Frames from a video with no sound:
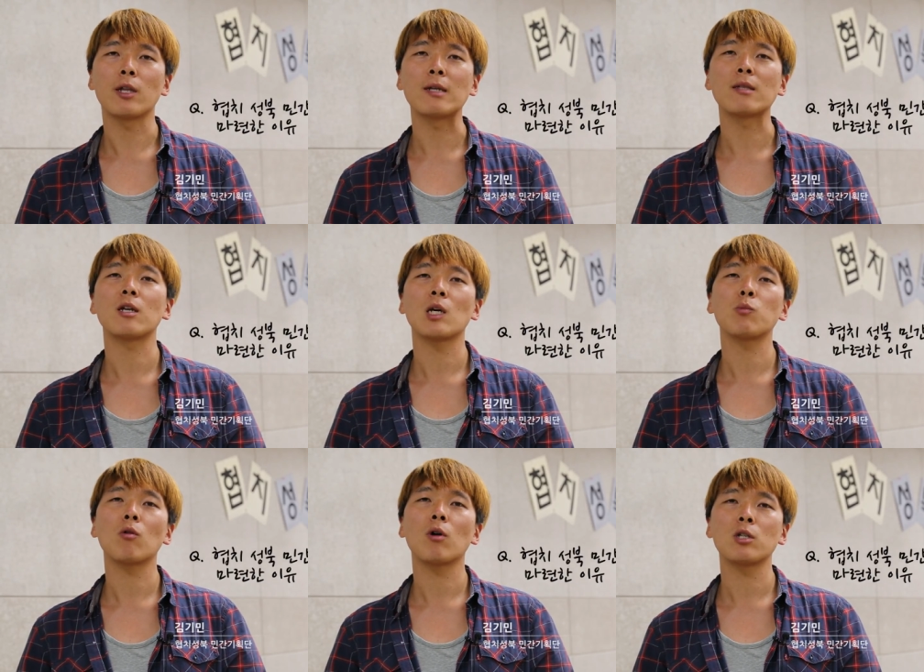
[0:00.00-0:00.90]
그때
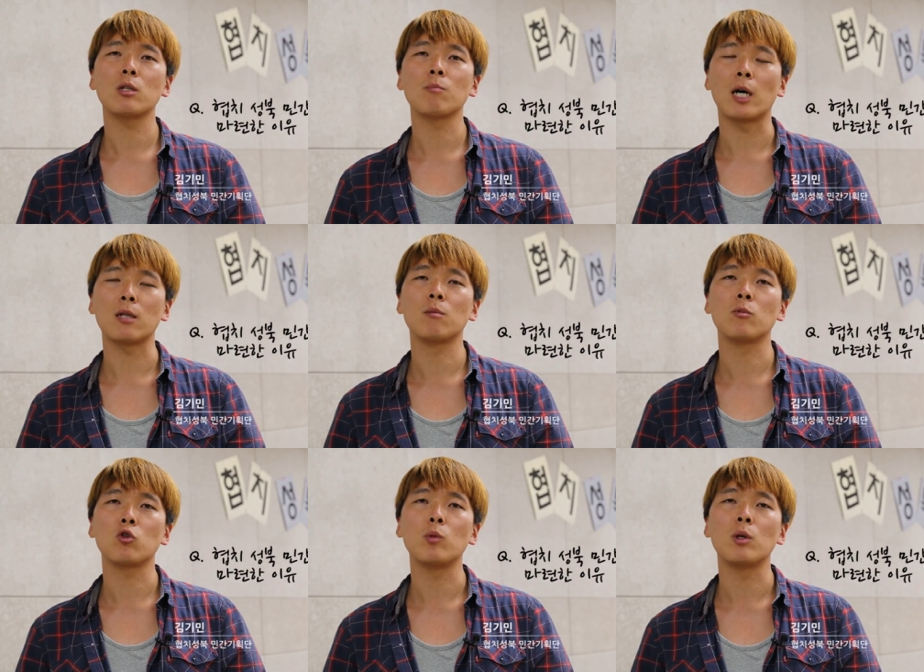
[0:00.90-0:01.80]
참석하신
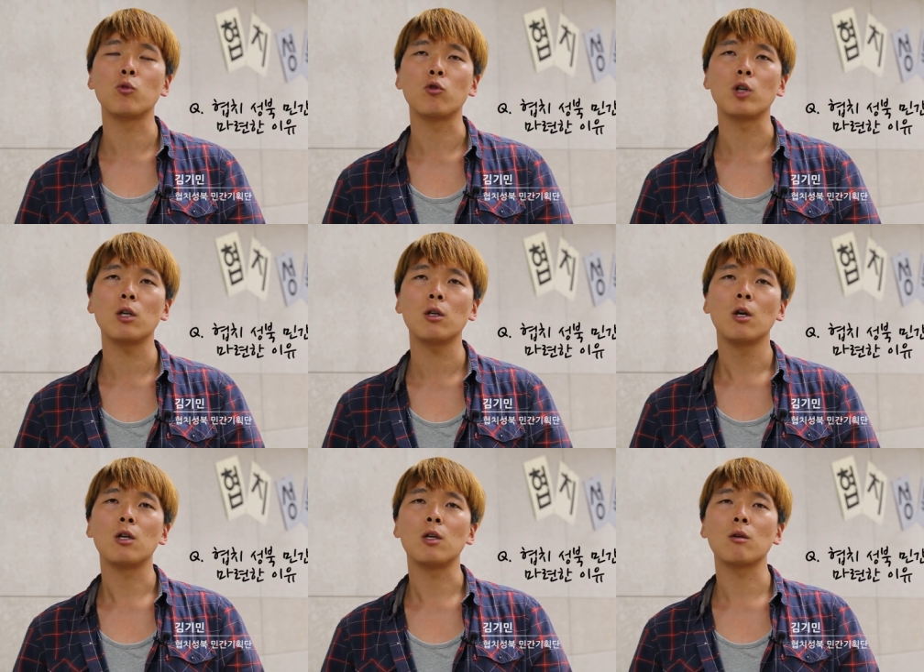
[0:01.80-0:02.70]
많은 주민분들이
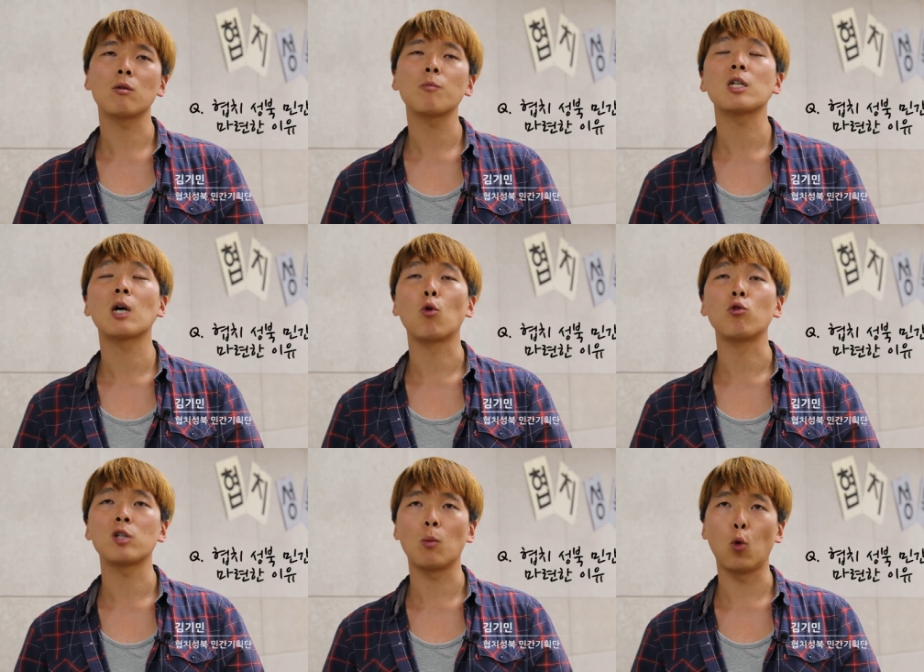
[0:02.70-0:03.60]
섭취가
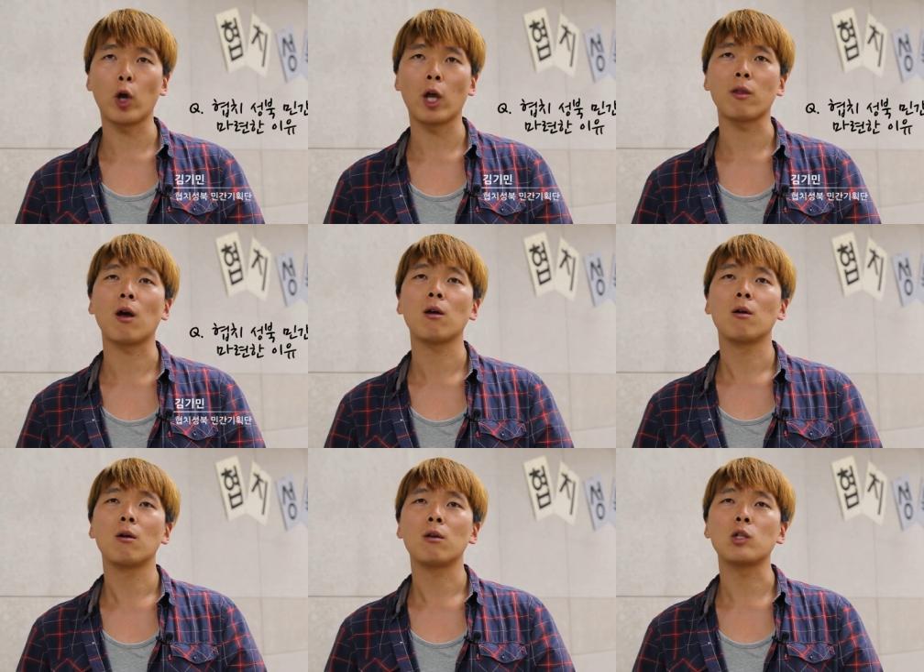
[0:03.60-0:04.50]
뭔지 잘 모르겠다.
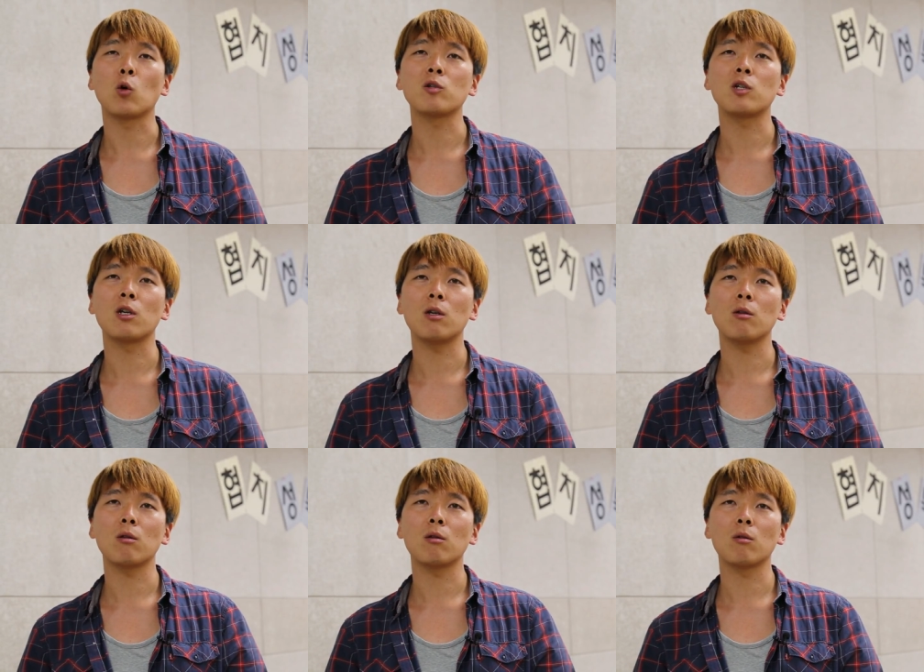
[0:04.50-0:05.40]
이 정책이
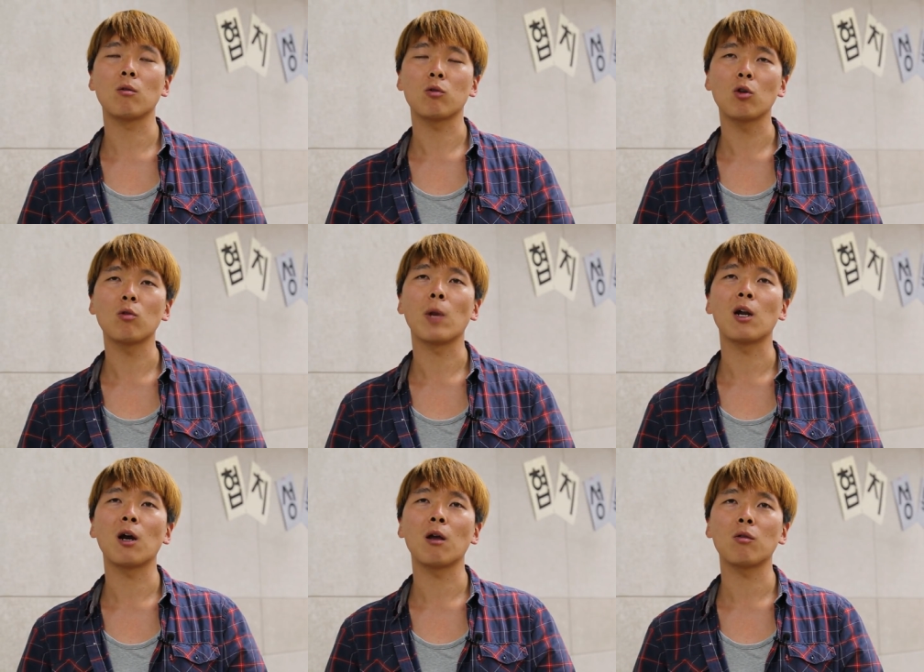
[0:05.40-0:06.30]
어떤
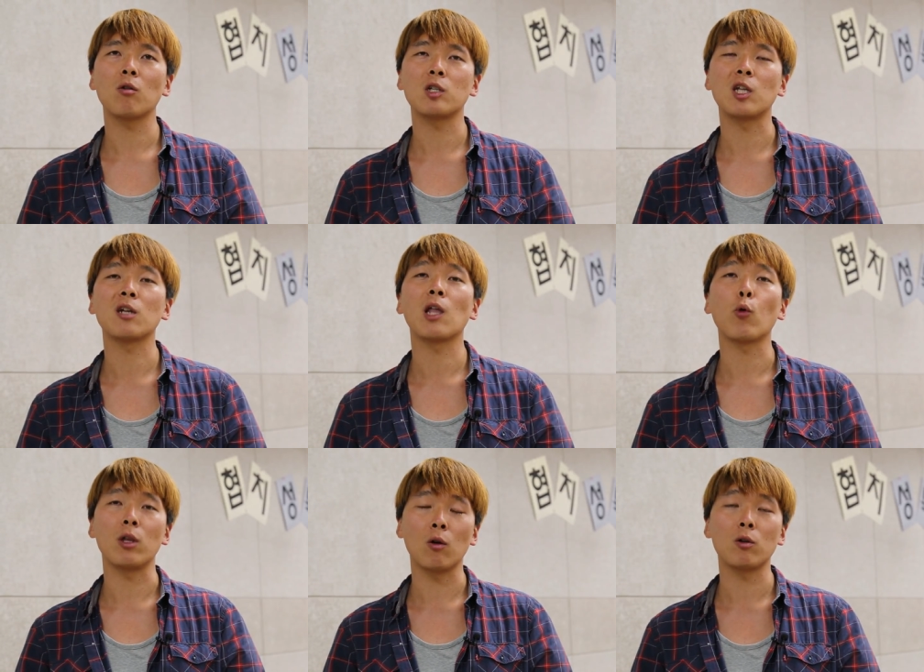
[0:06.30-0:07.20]
맥락에서
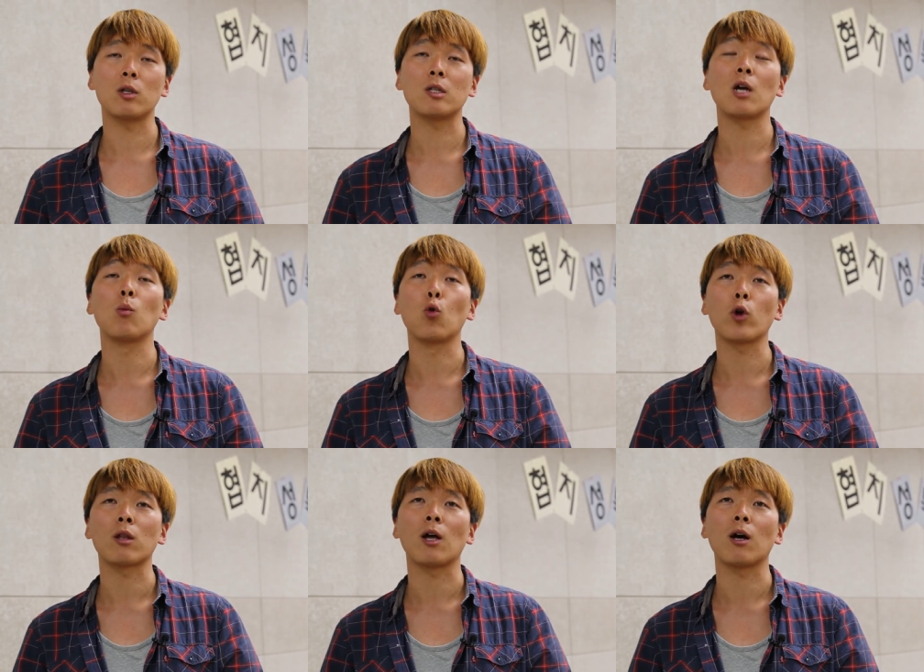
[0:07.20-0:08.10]
진행되고 있는 것인지 잘
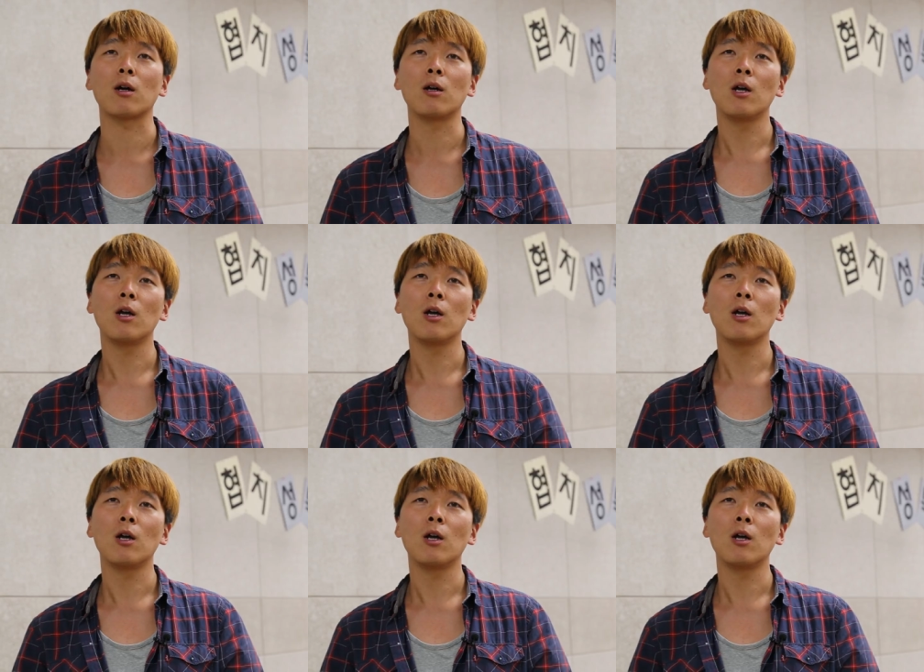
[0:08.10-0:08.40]
모르겠다.